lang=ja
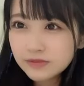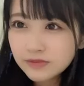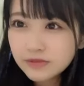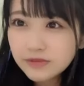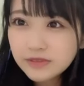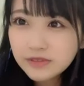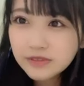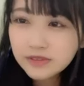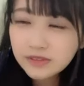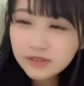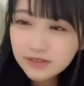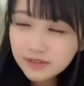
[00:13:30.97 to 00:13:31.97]
できん
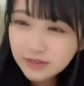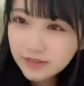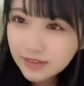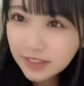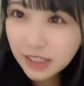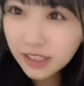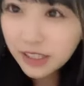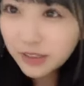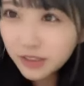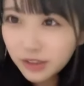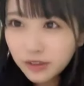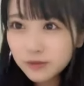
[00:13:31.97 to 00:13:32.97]
私でき
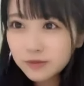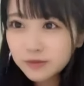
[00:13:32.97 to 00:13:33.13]
るよ